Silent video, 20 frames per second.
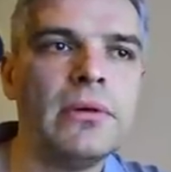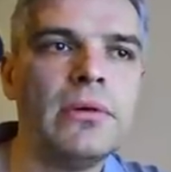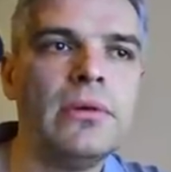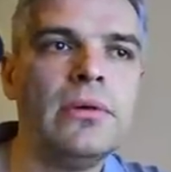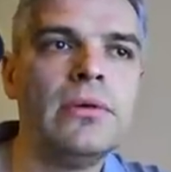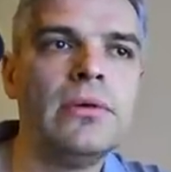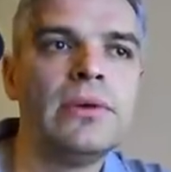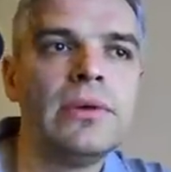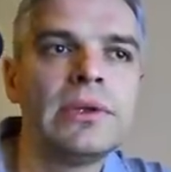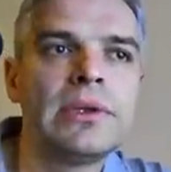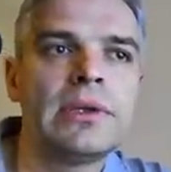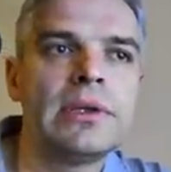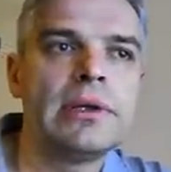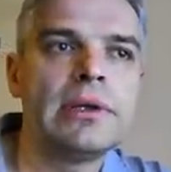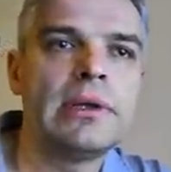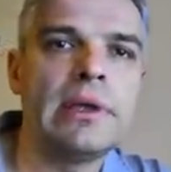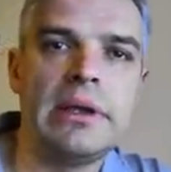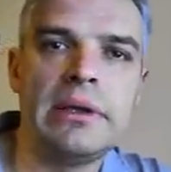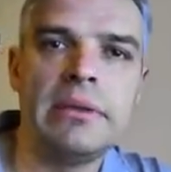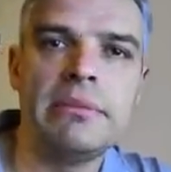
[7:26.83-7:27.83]
Und
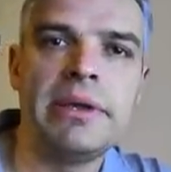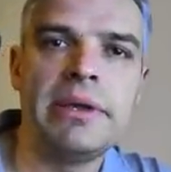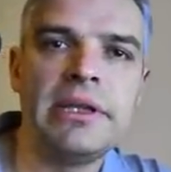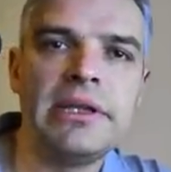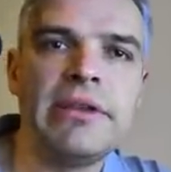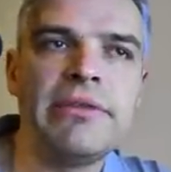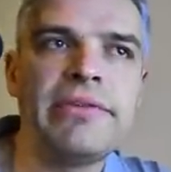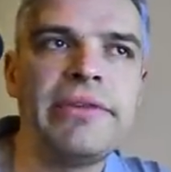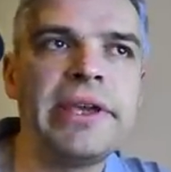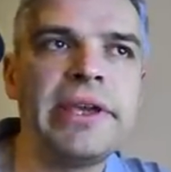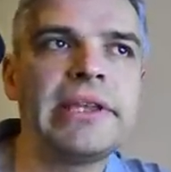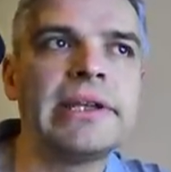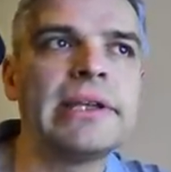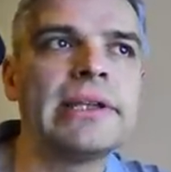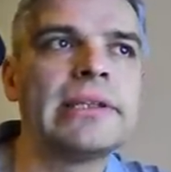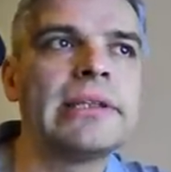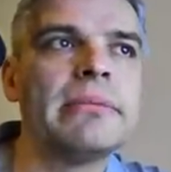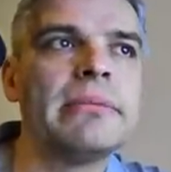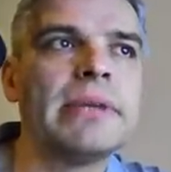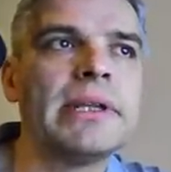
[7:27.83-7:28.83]
im Endeffekt
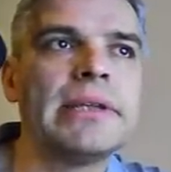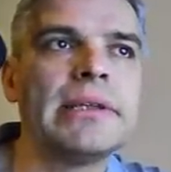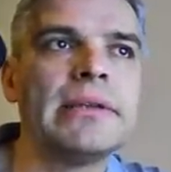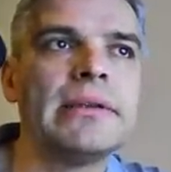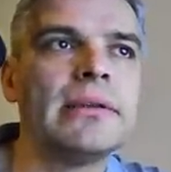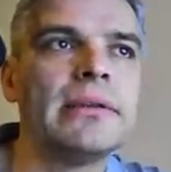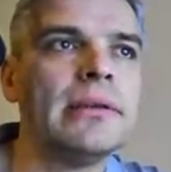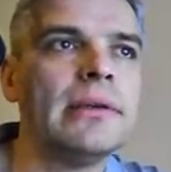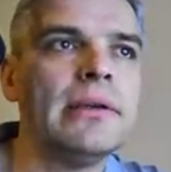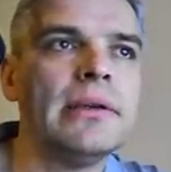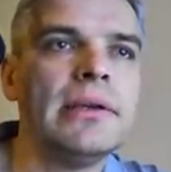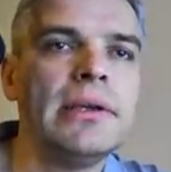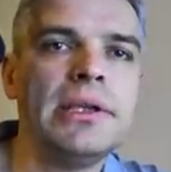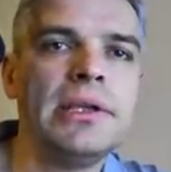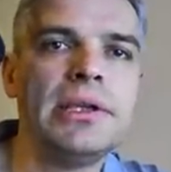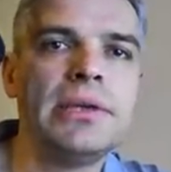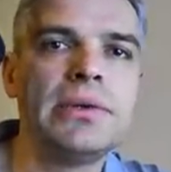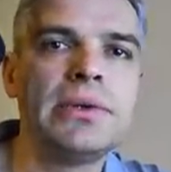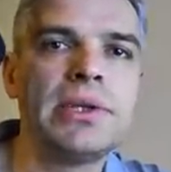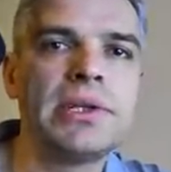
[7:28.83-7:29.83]
hatte man
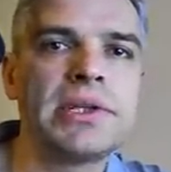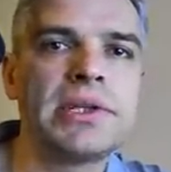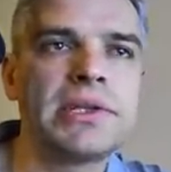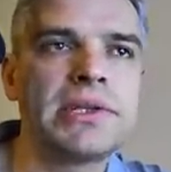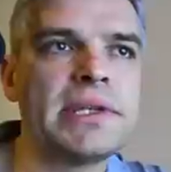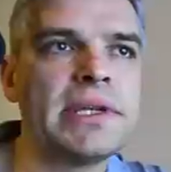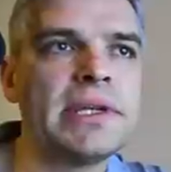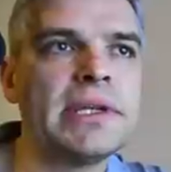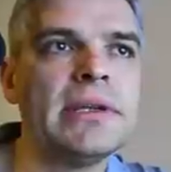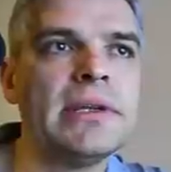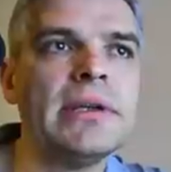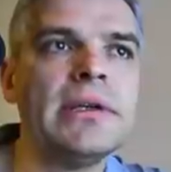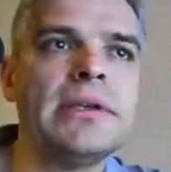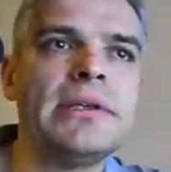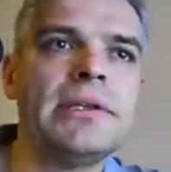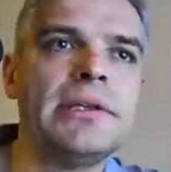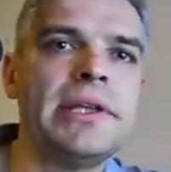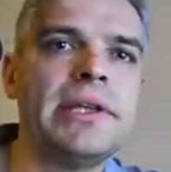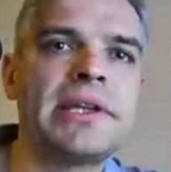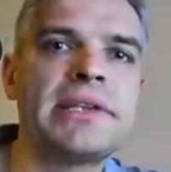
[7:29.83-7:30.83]
in der UdSSR
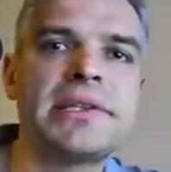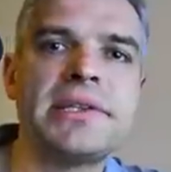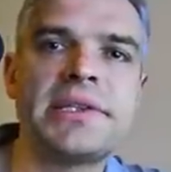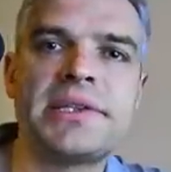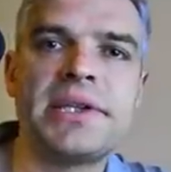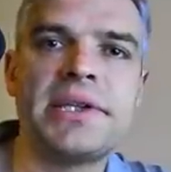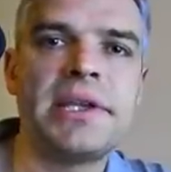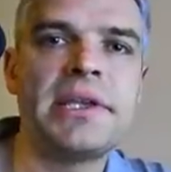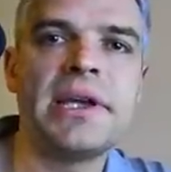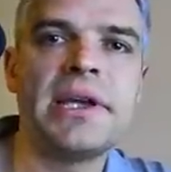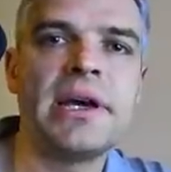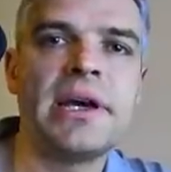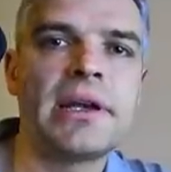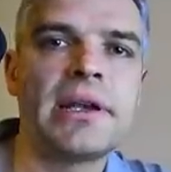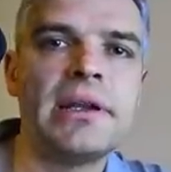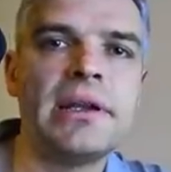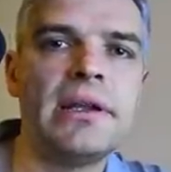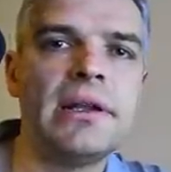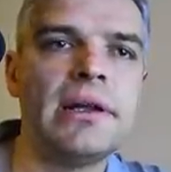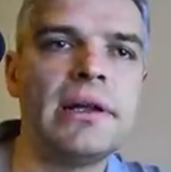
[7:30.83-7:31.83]
die nächsten zehn
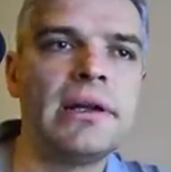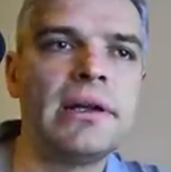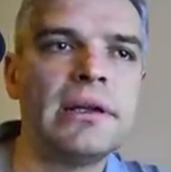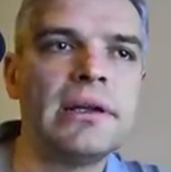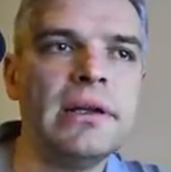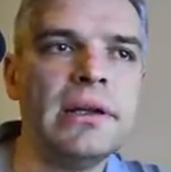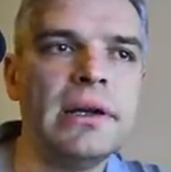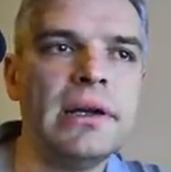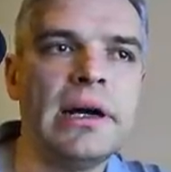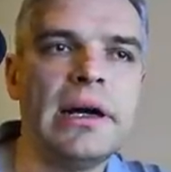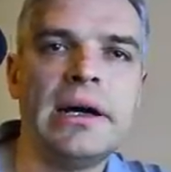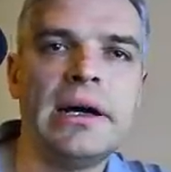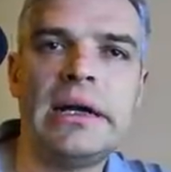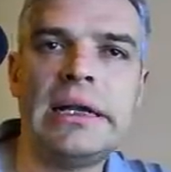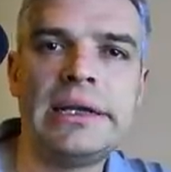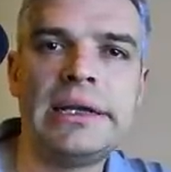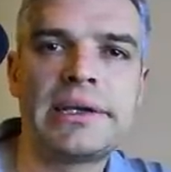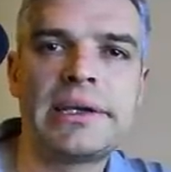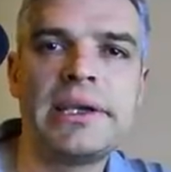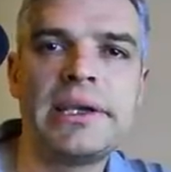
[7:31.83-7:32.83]
Jahre lang
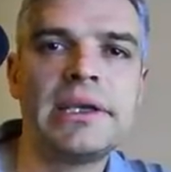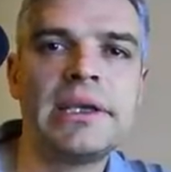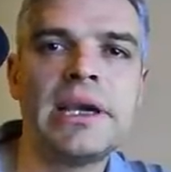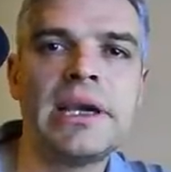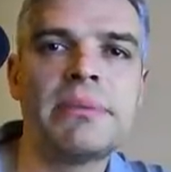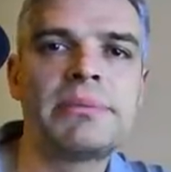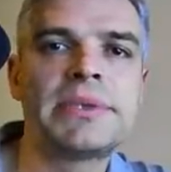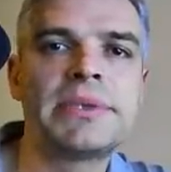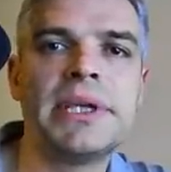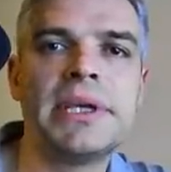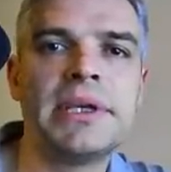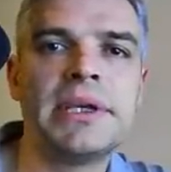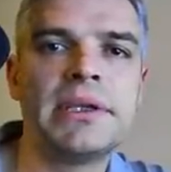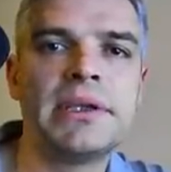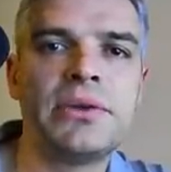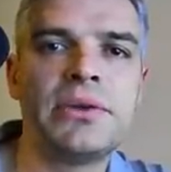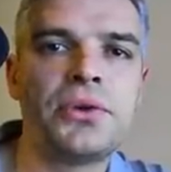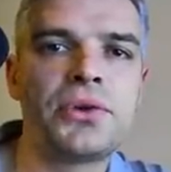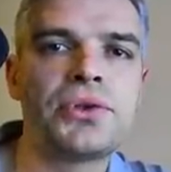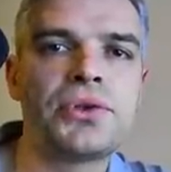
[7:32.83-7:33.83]
Allergie gehabt
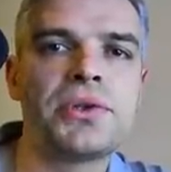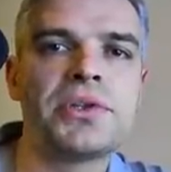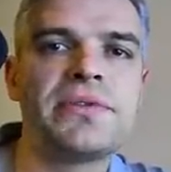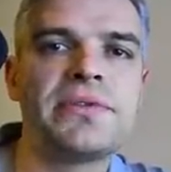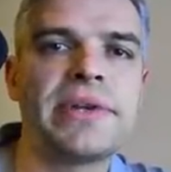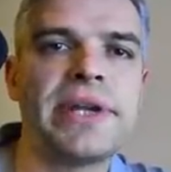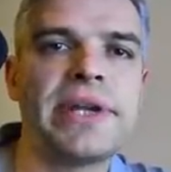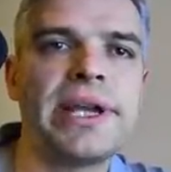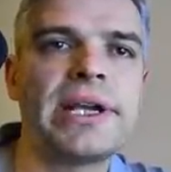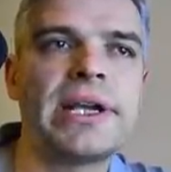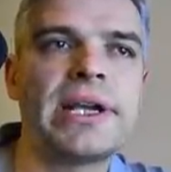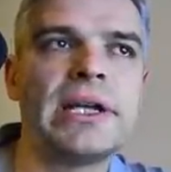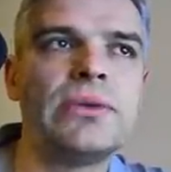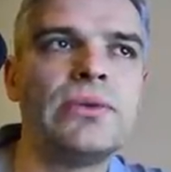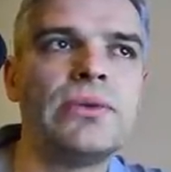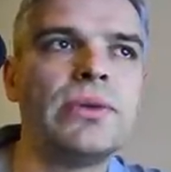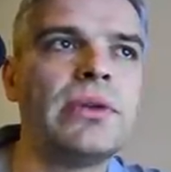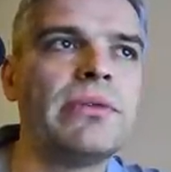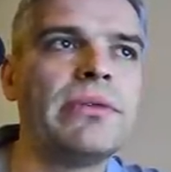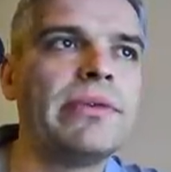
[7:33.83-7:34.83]
gegen rückstoßfreie Kanonen,